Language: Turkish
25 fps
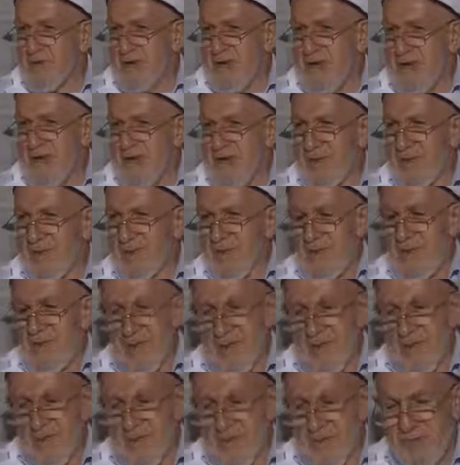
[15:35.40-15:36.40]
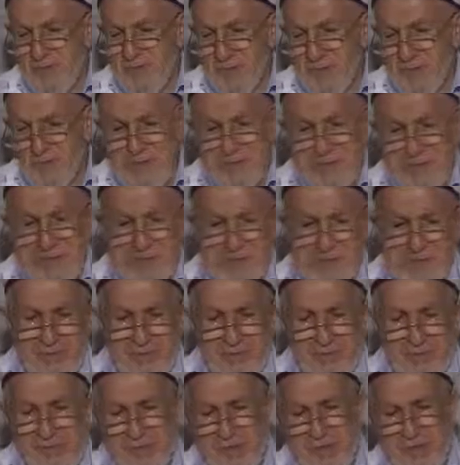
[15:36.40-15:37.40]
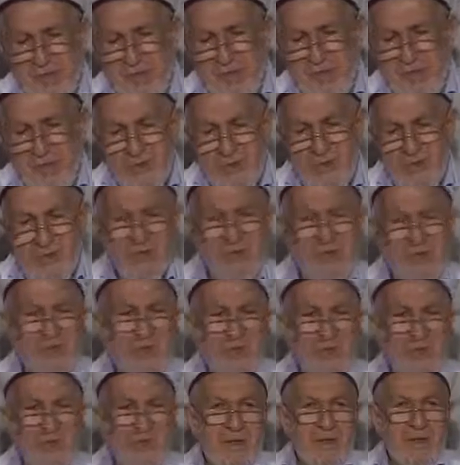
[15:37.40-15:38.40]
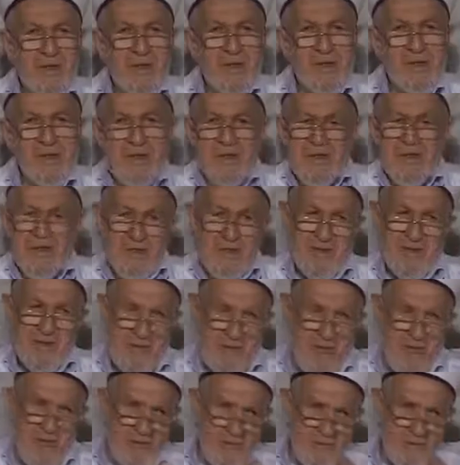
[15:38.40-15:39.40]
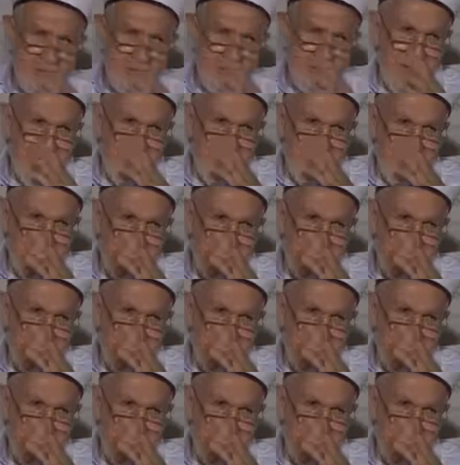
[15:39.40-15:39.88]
Adam diyor ki bunu biz okuduk hem de